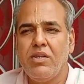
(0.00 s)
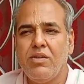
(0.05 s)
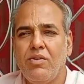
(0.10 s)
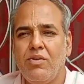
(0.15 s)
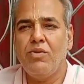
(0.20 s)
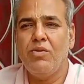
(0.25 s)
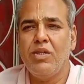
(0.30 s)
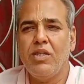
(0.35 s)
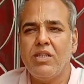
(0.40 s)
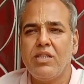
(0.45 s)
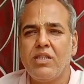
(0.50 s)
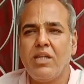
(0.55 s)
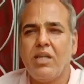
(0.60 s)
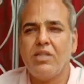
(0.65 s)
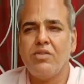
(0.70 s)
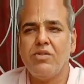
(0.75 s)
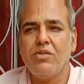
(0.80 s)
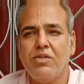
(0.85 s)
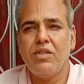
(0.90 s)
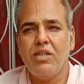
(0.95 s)
এই গৌড়ের
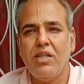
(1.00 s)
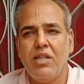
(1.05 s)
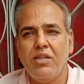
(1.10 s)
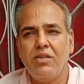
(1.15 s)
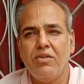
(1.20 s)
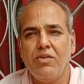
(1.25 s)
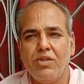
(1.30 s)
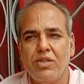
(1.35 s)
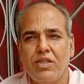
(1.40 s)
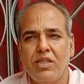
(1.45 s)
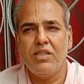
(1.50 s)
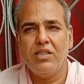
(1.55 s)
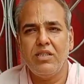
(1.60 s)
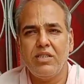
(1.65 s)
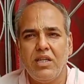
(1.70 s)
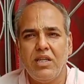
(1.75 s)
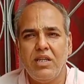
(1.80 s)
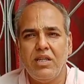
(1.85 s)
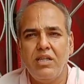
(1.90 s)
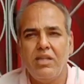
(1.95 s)
শাসক ছিলেন হোসেন
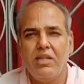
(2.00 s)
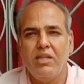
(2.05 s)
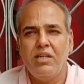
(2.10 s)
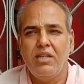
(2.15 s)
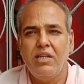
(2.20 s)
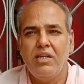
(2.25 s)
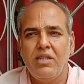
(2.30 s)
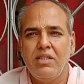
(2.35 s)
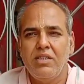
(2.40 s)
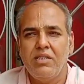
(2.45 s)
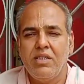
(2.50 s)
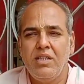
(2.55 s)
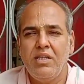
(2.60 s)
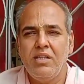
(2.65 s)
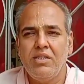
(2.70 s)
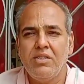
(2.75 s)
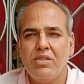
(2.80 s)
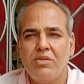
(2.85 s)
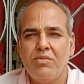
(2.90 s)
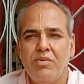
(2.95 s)
শাহ সেই
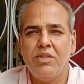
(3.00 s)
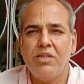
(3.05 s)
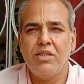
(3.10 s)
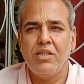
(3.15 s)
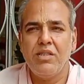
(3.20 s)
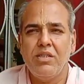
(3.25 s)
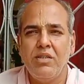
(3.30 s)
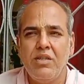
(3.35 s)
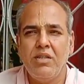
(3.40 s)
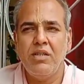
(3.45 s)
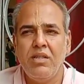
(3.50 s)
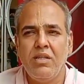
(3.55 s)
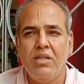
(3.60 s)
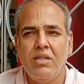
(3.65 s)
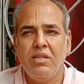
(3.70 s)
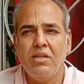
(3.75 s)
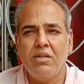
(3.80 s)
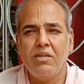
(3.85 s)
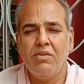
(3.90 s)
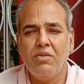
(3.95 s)
সময়
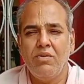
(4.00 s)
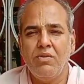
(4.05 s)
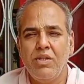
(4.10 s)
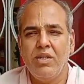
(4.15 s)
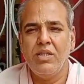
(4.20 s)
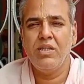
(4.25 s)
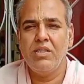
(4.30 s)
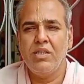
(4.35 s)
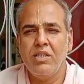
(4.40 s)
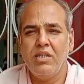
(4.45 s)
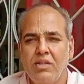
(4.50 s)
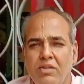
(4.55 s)
গৌড়ের যে